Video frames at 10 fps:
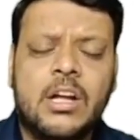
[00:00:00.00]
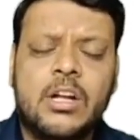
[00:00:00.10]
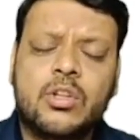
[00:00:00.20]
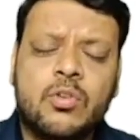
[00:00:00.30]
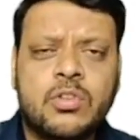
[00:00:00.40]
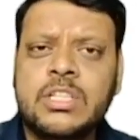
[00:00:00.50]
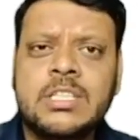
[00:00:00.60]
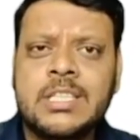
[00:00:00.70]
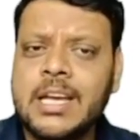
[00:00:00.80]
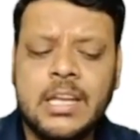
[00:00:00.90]
तो वो चीज़
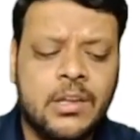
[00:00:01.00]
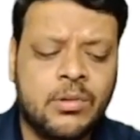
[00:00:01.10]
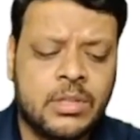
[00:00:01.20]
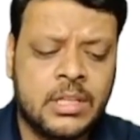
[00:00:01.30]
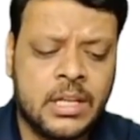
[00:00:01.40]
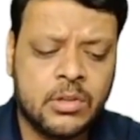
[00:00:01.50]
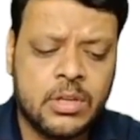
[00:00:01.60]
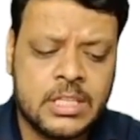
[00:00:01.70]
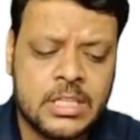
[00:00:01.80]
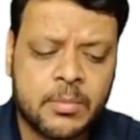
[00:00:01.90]
सही नहीं होती है तो
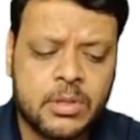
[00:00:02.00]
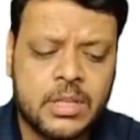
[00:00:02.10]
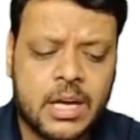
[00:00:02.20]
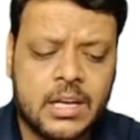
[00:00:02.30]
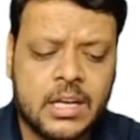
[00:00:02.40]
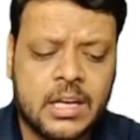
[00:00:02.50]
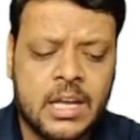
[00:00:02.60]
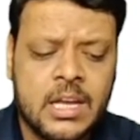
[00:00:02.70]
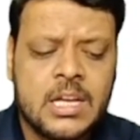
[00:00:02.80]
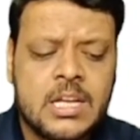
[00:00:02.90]
ये चीज़ आपको ध्यान रखना
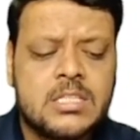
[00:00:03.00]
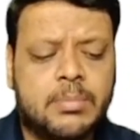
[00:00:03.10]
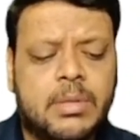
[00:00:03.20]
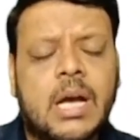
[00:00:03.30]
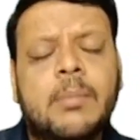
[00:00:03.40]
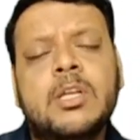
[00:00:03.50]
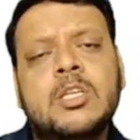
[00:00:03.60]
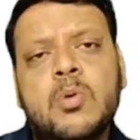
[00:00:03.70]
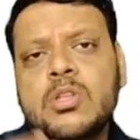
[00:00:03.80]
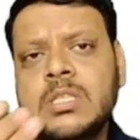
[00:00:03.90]
है जब तक आप
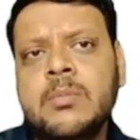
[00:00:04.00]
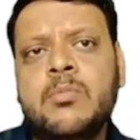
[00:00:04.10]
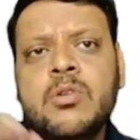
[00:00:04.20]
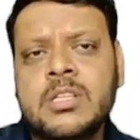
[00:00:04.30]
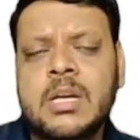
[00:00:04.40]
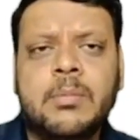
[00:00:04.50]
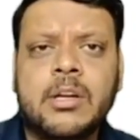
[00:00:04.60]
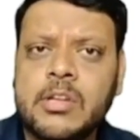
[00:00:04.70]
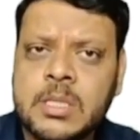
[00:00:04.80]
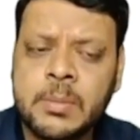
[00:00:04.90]
रिस्पॉन्सिव बूट स्टेप
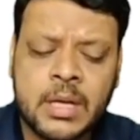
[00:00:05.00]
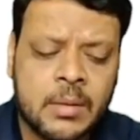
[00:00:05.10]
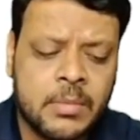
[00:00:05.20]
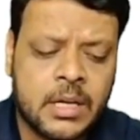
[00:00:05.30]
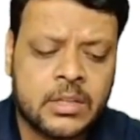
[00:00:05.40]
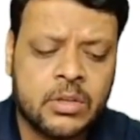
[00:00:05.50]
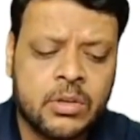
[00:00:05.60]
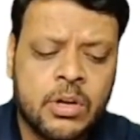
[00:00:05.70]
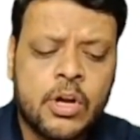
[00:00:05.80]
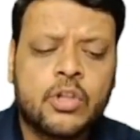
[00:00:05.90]
टेक्नोलॉजी पे काम नहीं करते हो
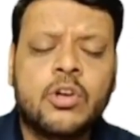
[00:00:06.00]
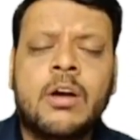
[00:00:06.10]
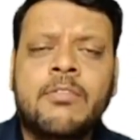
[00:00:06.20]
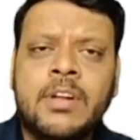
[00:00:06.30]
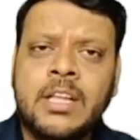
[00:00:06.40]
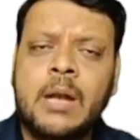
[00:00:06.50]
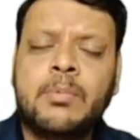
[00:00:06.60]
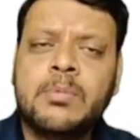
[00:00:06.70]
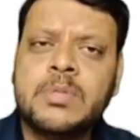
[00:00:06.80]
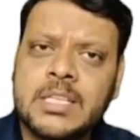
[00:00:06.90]
तो आप विथ हेल्प
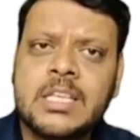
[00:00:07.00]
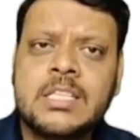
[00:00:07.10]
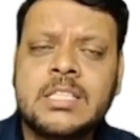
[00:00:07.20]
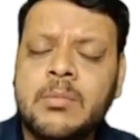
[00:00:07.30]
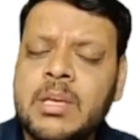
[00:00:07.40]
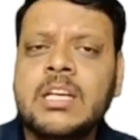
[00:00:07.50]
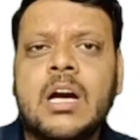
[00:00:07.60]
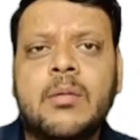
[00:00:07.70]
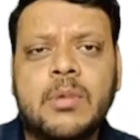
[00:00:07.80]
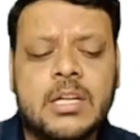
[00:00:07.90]
ऑफ सीसेस से भी
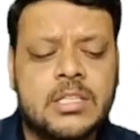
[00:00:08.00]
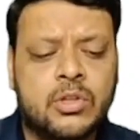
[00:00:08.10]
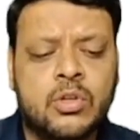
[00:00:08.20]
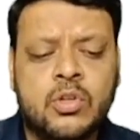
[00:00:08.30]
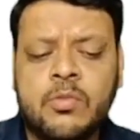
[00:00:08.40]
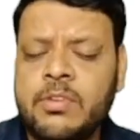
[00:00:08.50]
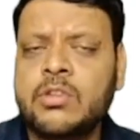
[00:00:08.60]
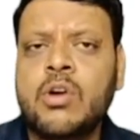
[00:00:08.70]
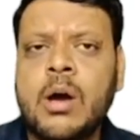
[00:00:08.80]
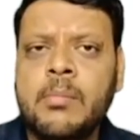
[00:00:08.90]
काम कर सकते हो तो विथ
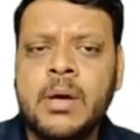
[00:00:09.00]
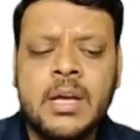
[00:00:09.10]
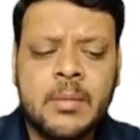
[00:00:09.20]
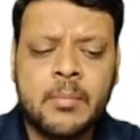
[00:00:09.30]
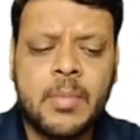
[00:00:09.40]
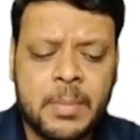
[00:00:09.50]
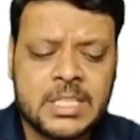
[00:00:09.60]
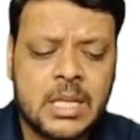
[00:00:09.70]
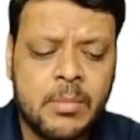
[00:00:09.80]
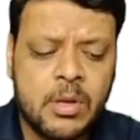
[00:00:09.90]
को आप
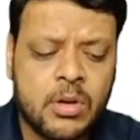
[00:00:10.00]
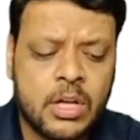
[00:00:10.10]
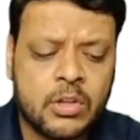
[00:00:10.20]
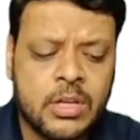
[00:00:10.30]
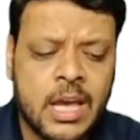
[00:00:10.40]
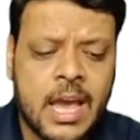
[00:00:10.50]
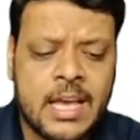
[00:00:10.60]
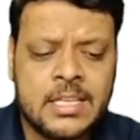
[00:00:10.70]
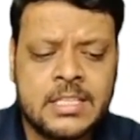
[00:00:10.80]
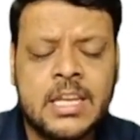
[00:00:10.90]
पिक्सल में लोगे तो ये
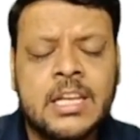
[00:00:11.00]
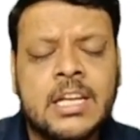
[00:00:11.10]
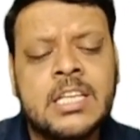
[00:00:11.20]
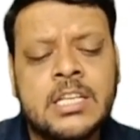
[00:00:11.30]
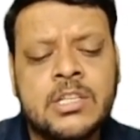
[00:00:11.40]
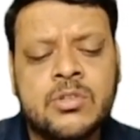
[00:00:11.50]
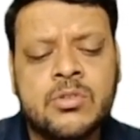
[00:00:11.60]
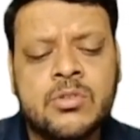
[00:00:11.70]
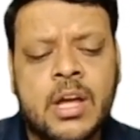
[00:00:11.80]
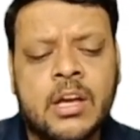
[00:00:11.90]
इस तरीके से इशू
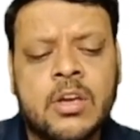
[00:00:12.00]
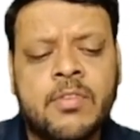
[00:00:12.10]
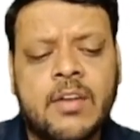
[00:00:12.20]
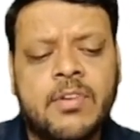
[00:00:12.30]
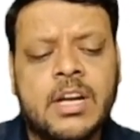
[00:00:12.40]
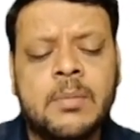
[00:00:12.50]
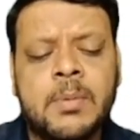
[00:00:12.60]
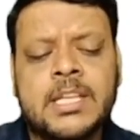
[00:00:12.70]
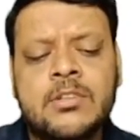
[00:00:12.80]
आएगा क्योंकि 500 पिक्सल जो